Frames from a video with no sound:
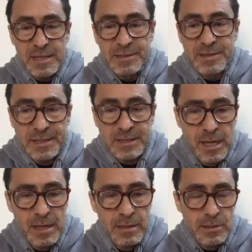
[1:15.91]

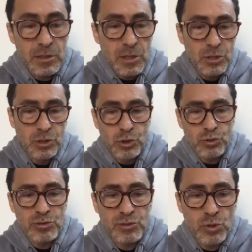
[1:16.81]
intensa. Y yo,
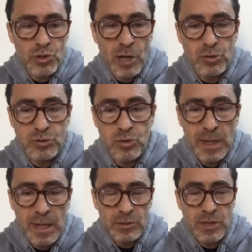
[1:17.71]
yo estoy
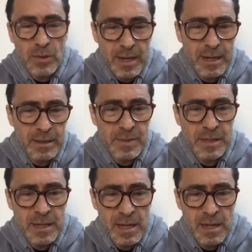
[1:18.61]
acostumbrado a trabajar de
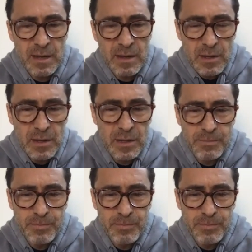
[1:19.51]
manera eh,